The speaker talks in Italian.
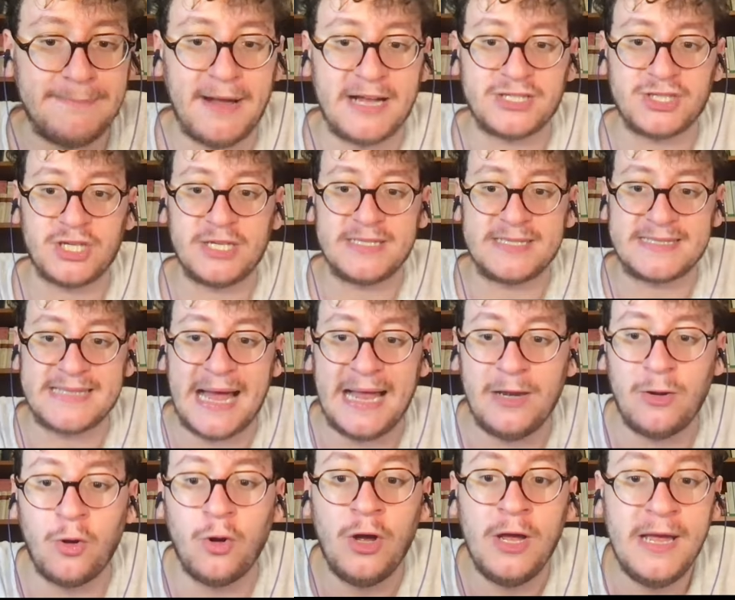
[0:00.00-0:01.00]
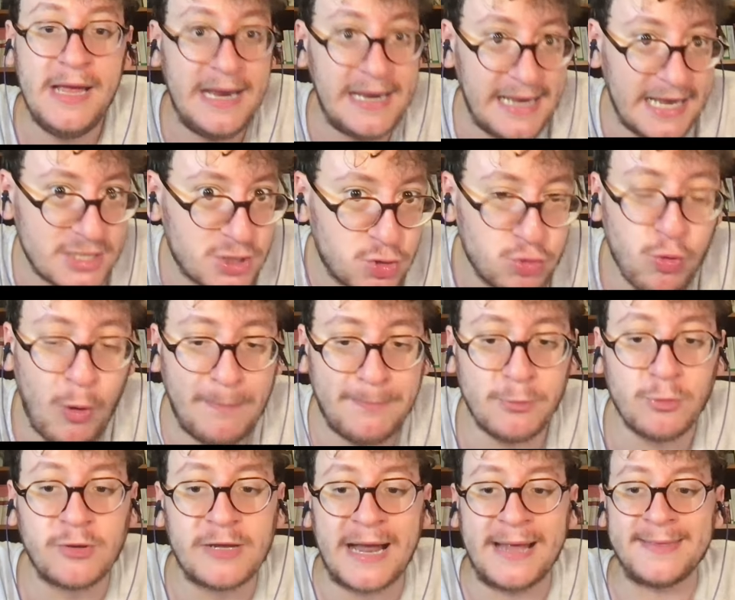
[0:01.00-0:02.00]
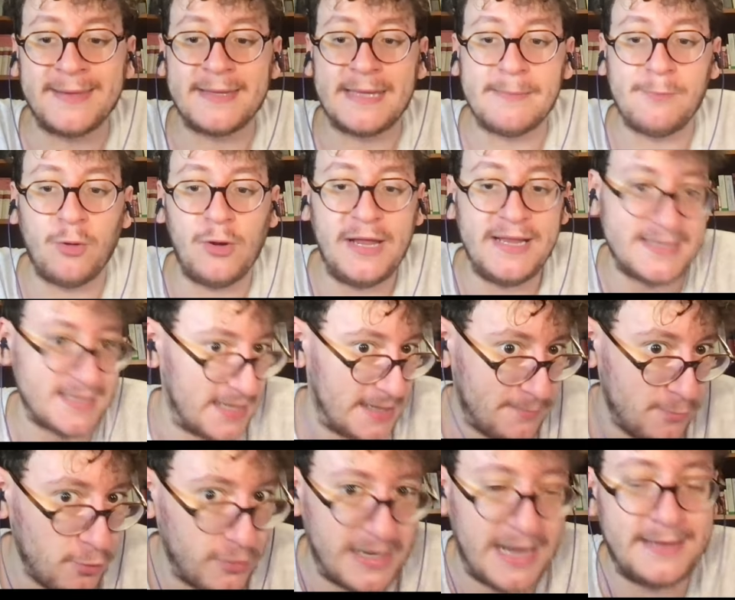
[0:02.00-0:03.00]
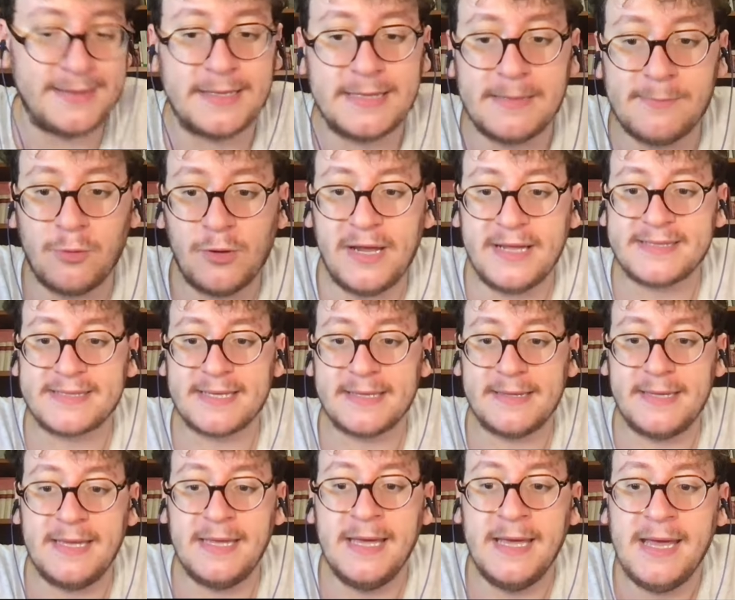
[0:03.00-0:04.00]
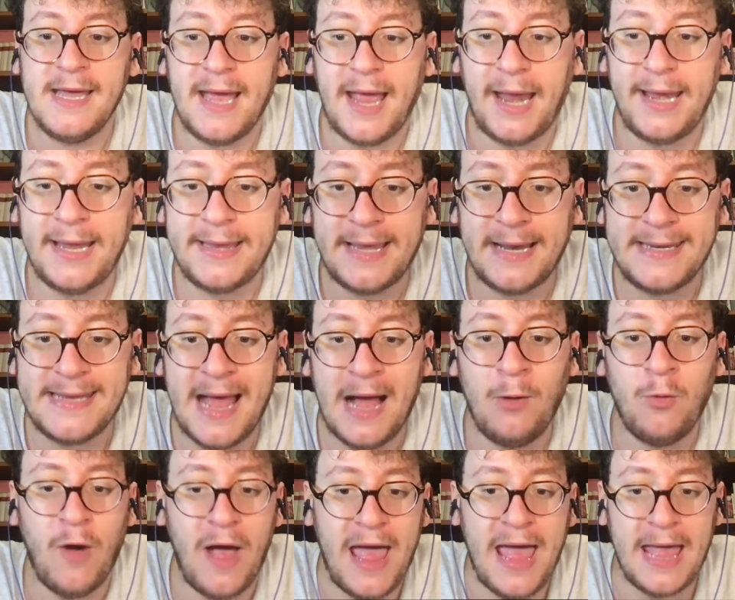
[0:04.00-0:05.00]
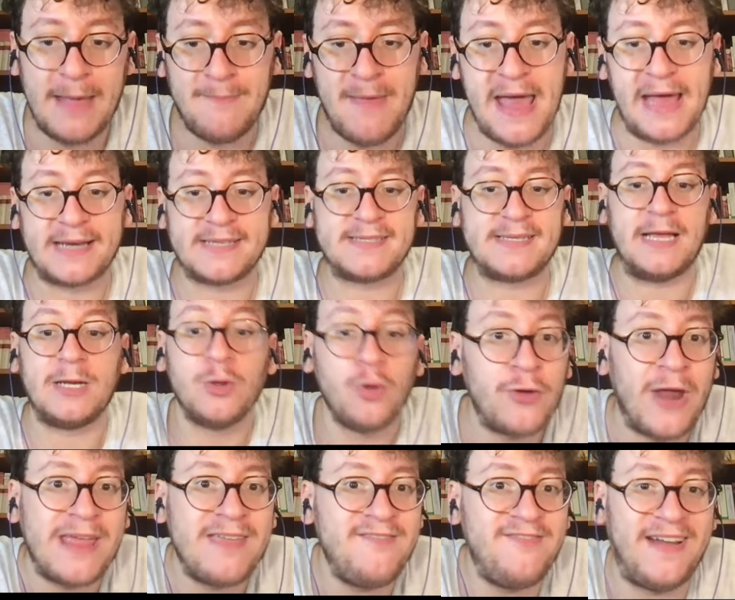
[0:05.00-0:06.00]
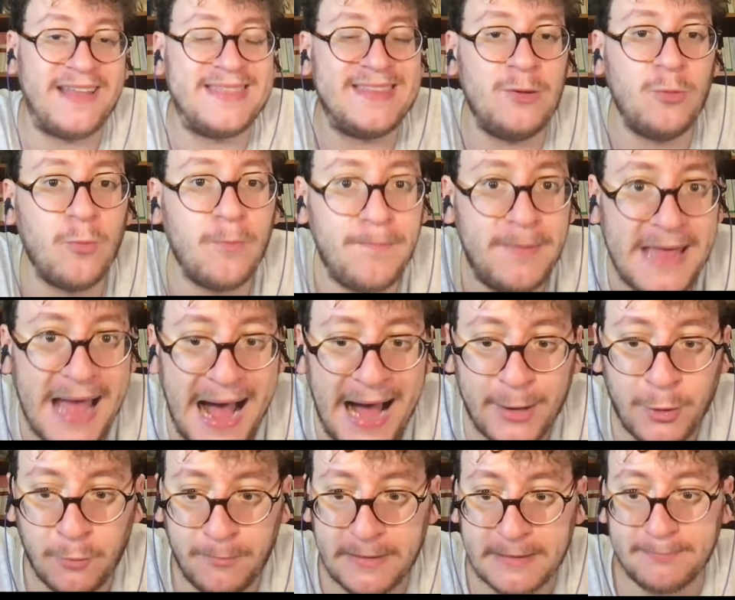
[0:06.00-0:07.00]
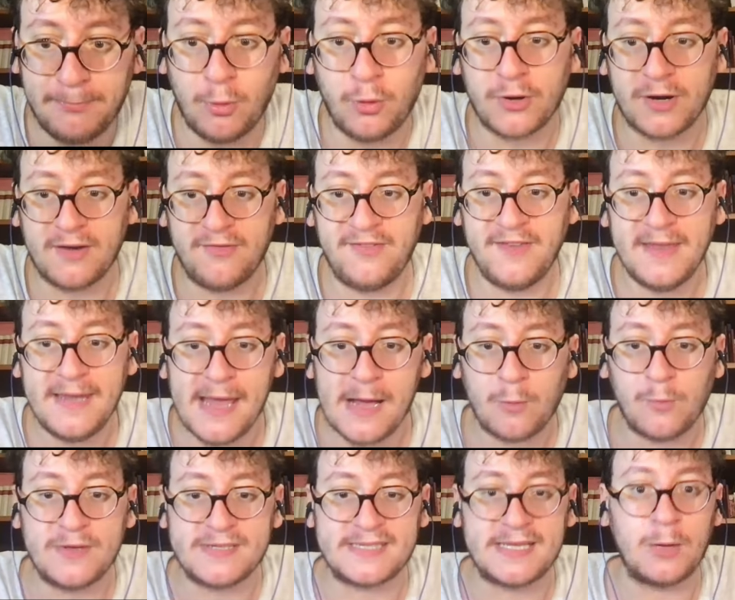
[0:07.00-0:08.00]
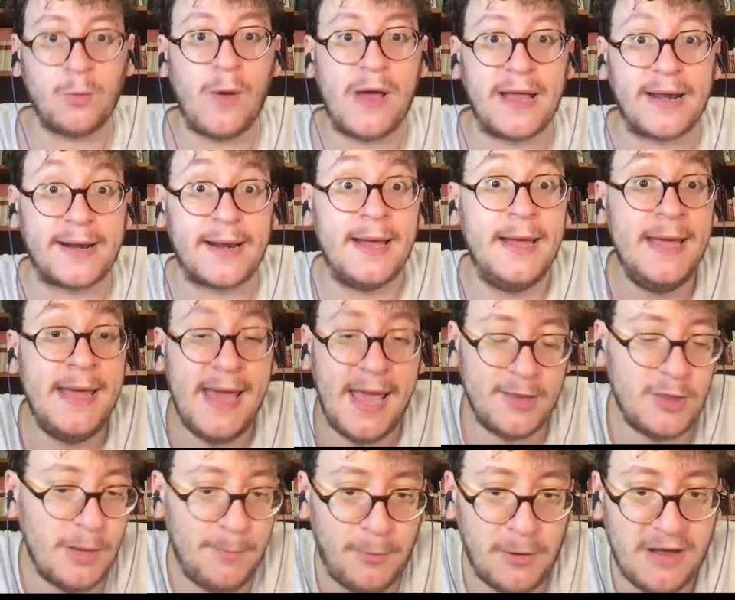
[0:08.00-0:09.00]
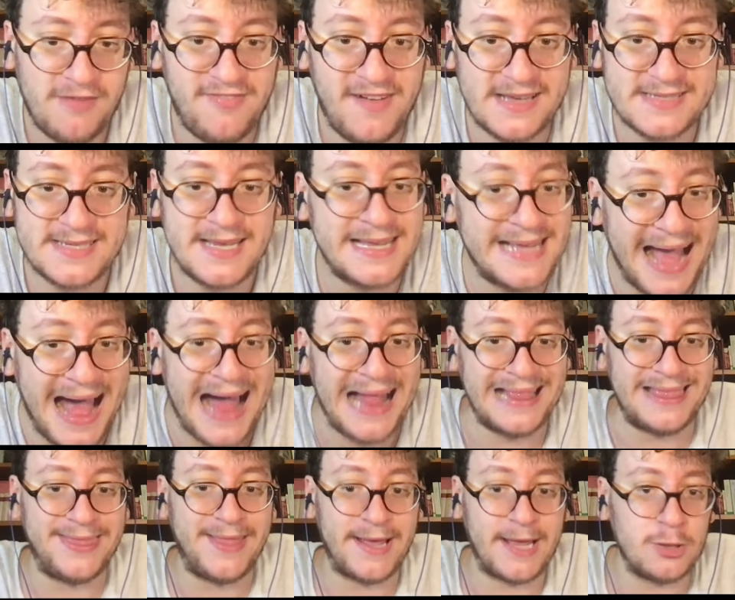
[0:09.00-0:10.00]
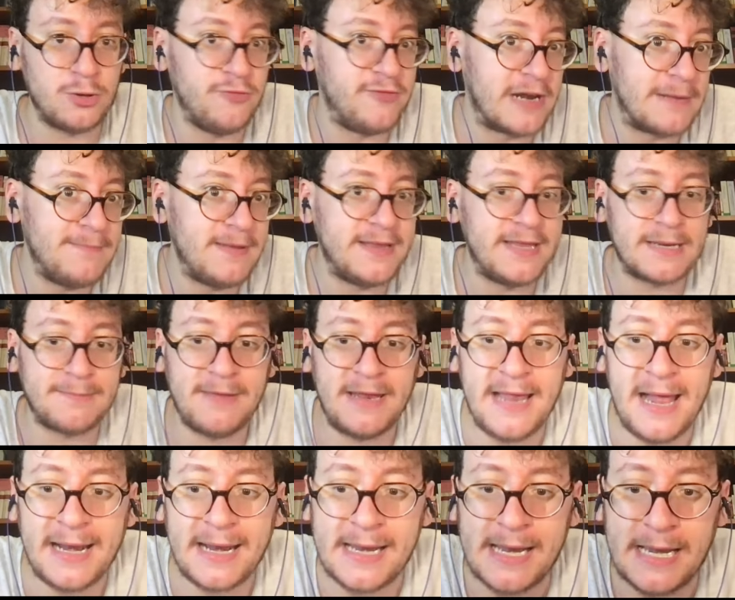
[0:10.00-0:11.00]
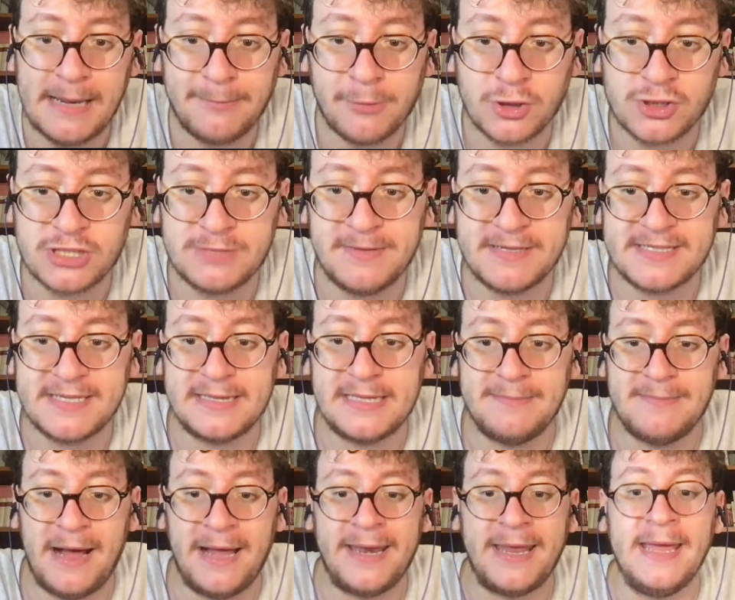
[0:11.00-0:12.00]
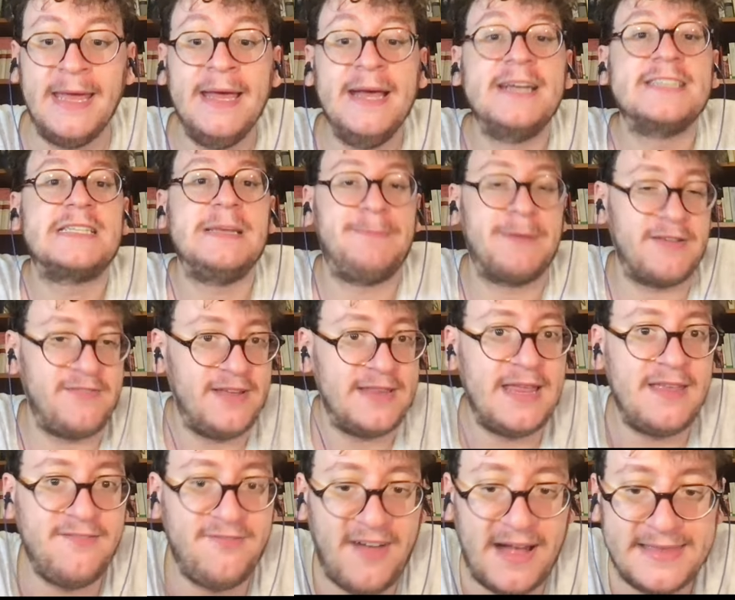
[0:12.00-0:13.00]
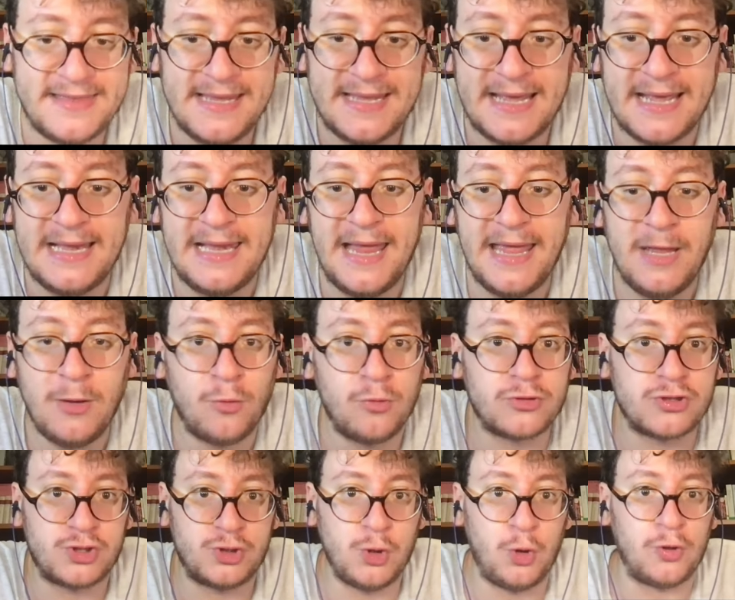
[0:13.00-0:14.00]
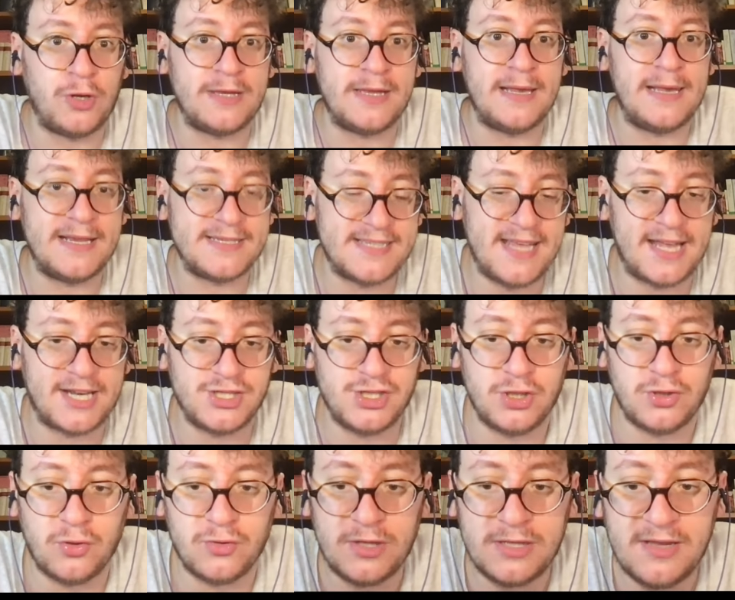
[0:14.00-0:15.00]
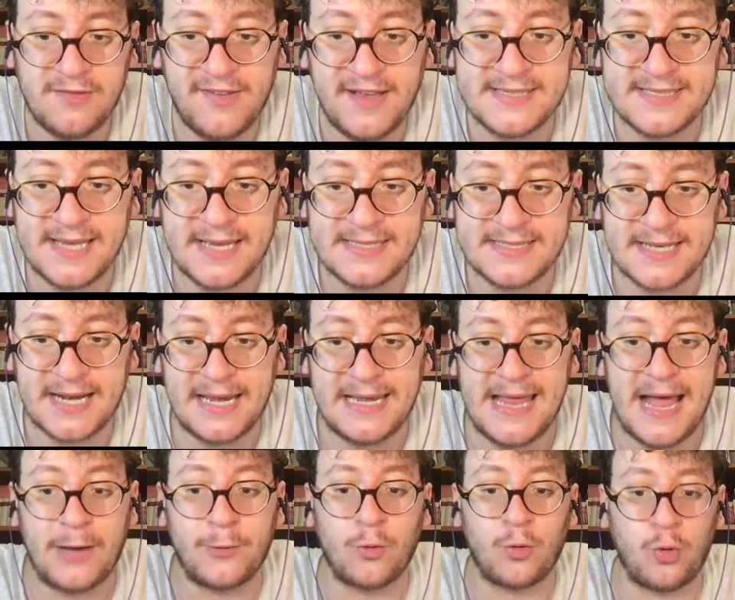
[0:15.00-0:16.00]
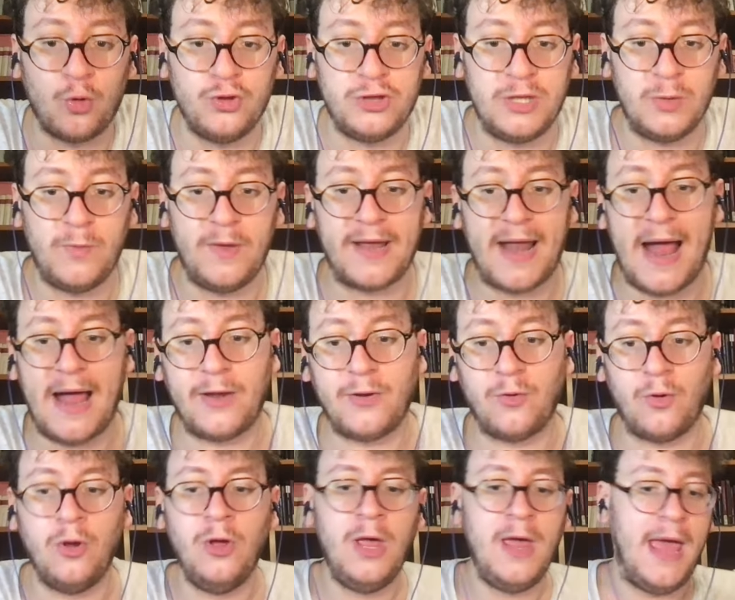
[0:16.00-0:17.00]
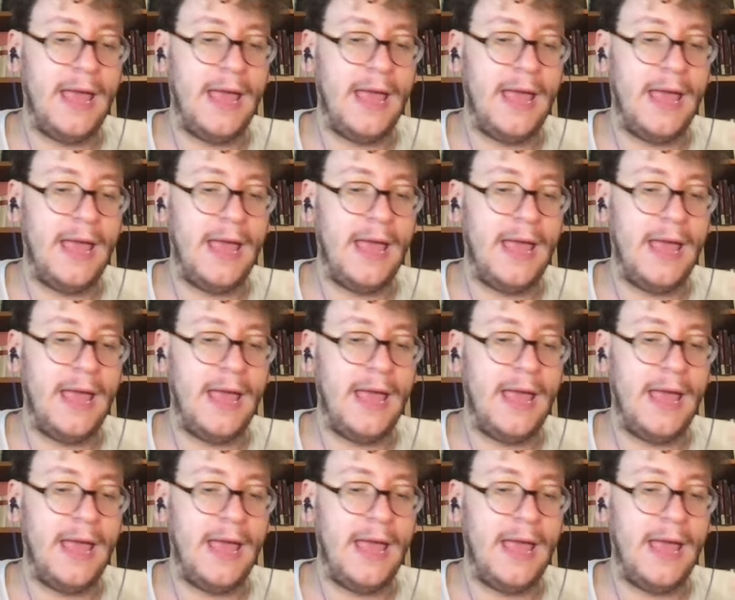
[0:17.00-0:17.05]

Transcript: di pace in stallo la sua più grande debolezza, la più grande debolezza di Netanyahu è emersa. Non ha infatti un piano per porre fine a questa guerra e dopo la fase calda che dovrebbe terminare nelle prossime settimane si prevede infatti che le incursioni dell'esercito di difesa israeliano israeliano continueranno.